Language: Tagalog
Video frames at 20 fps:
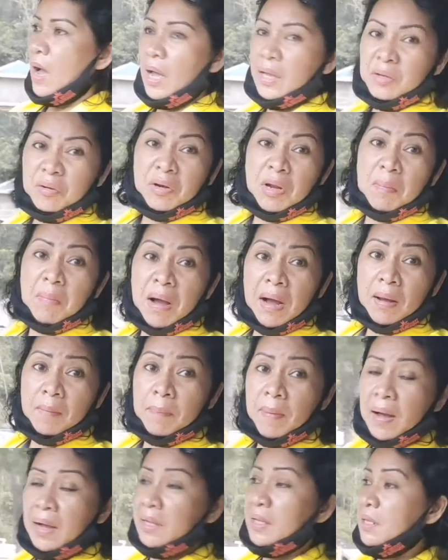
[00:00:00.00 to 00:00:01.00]
ayun na mga
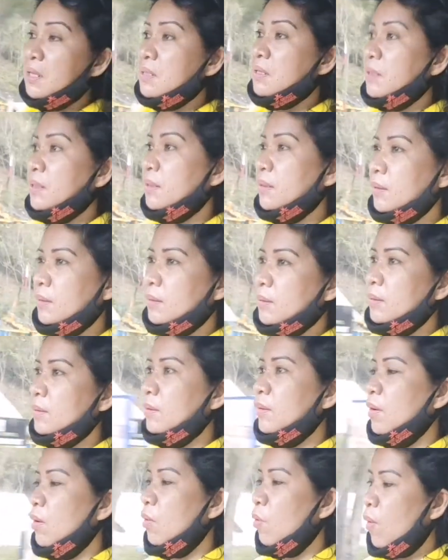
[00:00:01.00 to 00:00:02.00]
bay
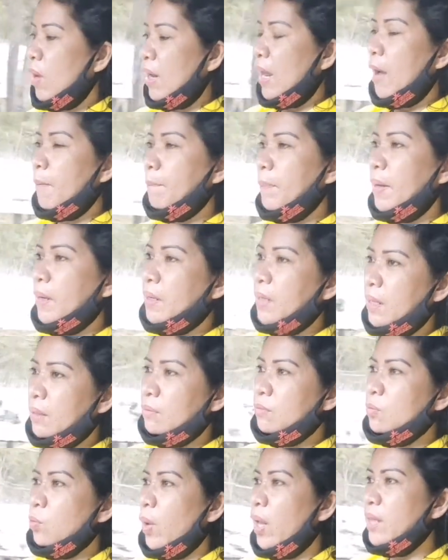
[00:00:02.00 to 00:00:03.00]
wala pa
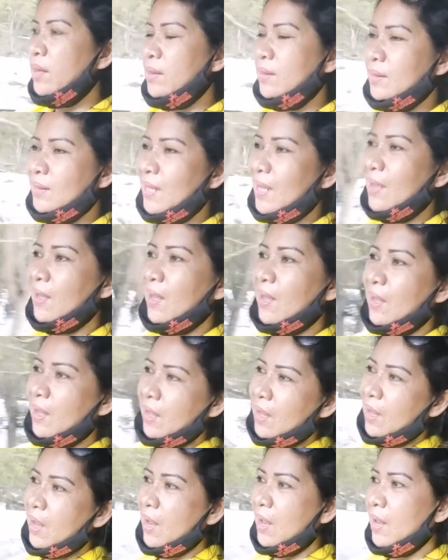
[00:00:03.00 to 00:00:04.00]
rin
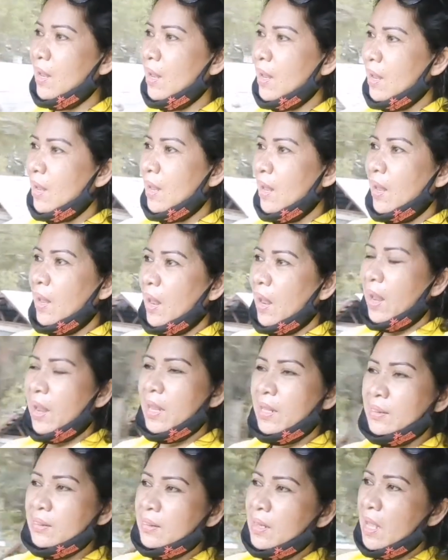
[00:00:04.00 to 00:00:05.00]
28
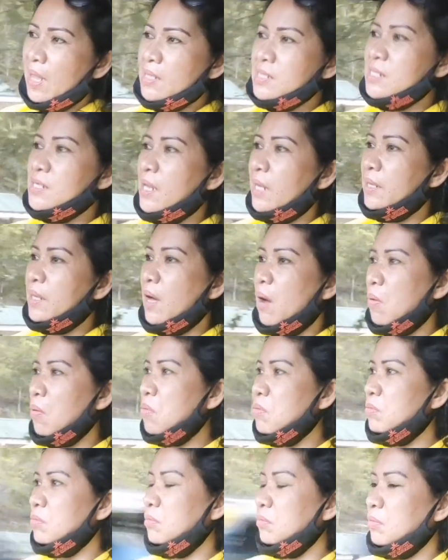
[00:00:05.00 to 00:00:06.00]
days na
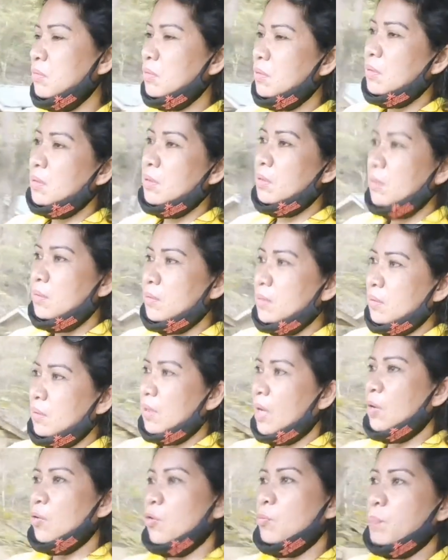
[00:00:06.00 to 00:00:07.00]
daw
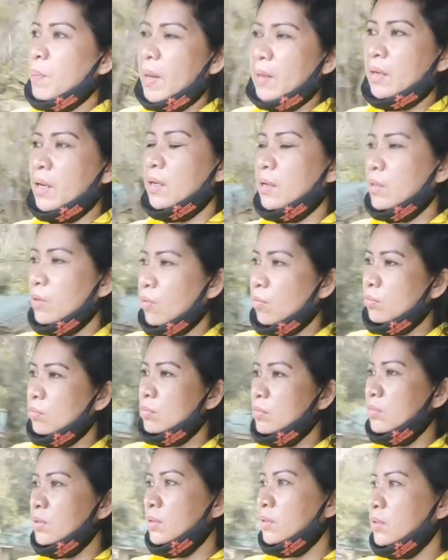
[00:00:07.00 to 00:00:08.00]
ganun pa rin
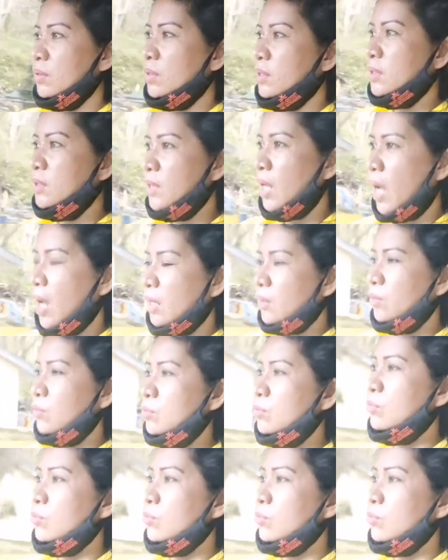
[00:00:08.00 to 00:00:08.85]
yung estado